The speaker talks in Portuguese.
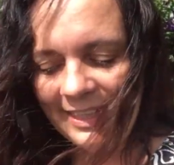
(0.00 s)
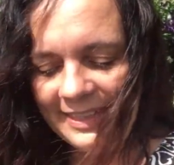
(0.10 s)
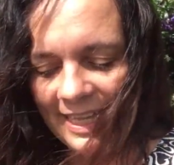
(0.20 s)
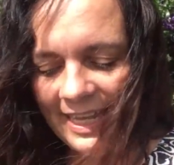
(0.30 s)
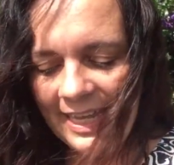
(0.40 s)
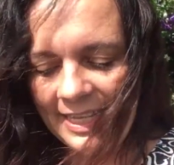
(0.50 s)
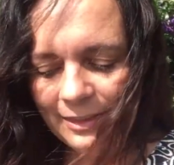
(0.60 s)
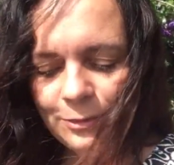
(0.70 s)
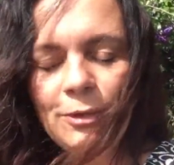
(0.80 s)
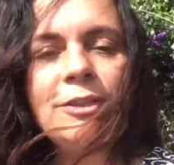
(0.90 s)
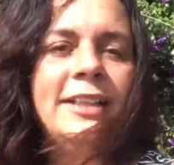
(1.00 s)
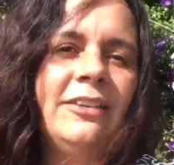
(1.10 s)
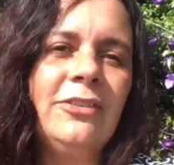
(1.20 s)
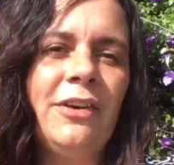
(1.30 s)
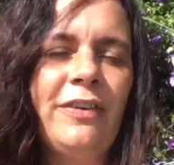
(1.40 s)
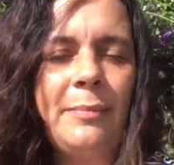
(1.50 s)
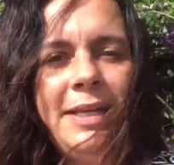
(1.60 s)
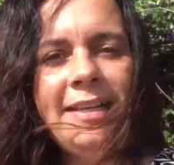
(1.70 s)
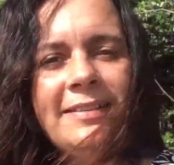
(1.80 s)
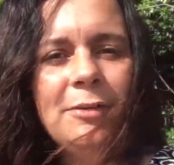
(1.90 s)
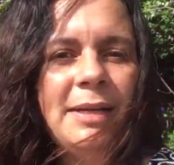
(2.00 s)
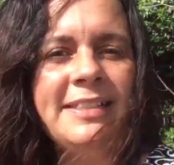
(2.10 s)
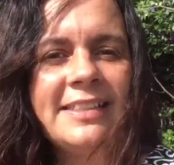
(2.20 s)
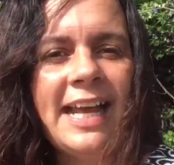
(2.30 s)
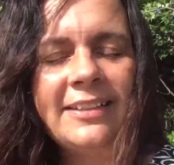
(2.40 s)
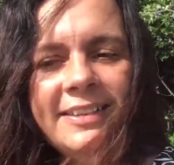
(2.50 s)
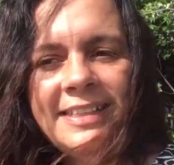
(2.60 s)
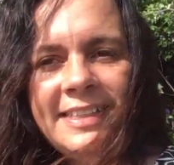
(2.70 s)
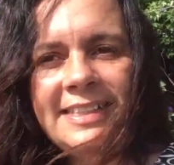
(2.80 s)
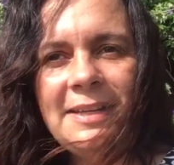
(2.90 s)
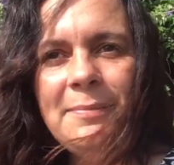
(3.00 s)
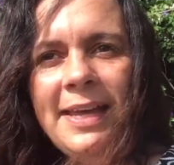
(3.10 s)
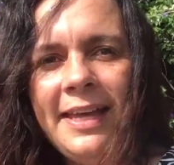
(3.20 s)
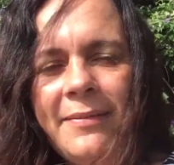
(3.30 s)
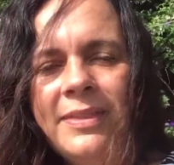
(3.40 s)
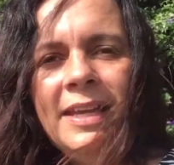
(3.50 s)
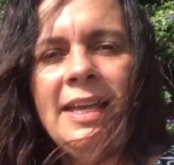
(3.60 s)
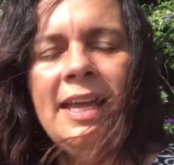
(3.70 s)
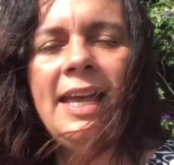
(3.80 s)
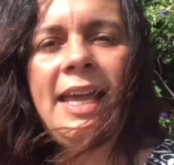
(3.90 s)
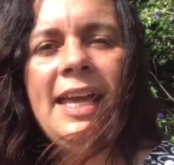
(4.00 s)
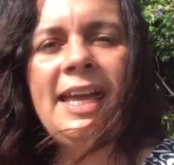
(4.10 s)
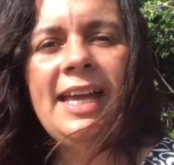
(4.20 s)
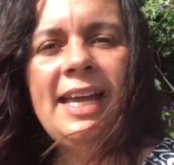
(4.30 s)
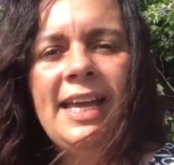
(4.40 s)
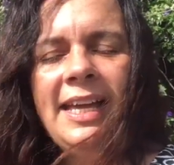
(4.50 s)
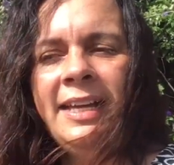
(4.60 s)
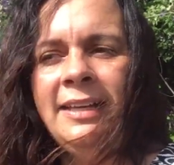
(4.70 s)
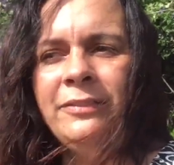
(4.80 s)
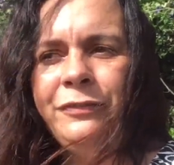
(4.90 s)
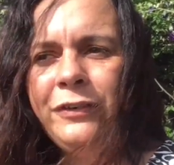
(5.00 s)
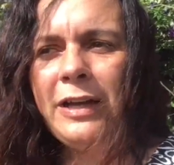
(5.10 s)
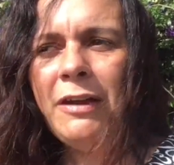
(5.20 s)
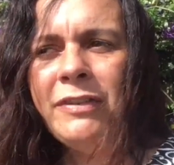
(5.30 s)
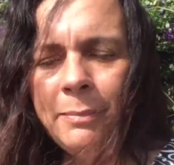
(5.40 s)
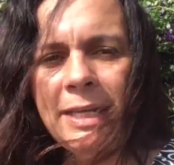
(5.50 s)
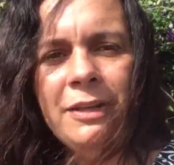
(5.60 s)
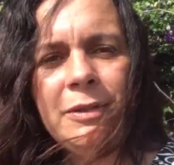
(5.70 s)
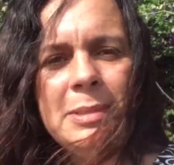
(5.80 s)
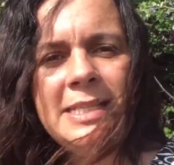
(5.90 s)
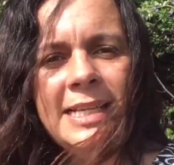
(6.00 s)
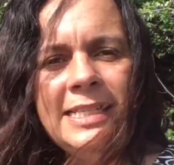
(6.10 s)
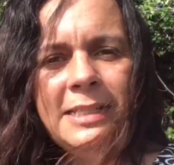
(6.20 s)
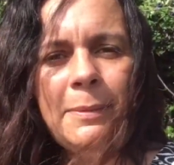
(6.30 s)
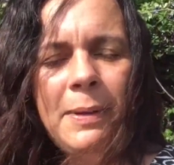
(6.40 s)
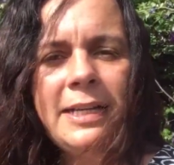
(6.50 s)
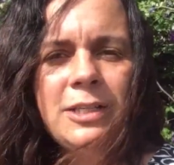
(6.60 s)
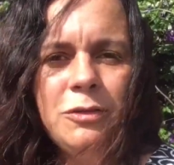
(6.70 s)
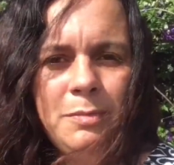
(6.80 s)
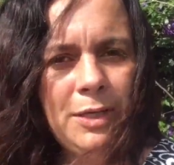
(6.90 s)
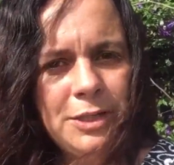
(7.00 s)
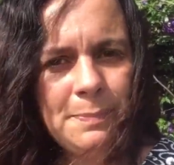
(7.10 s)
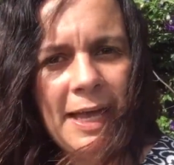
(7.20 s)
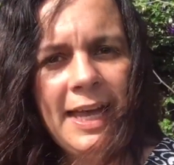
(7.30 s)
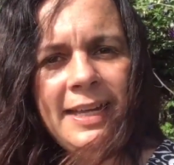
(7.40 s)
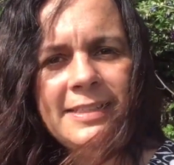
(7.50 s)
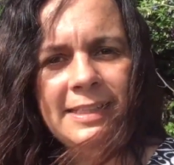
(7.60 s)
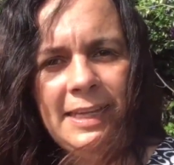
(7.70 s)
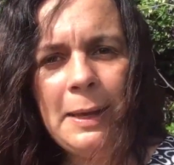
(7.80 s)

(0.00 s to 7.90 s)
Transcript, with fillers: dela era: todos da sua família são batizados da CCB? É, a família, vamos dizer assim, da parte dos meus pais até a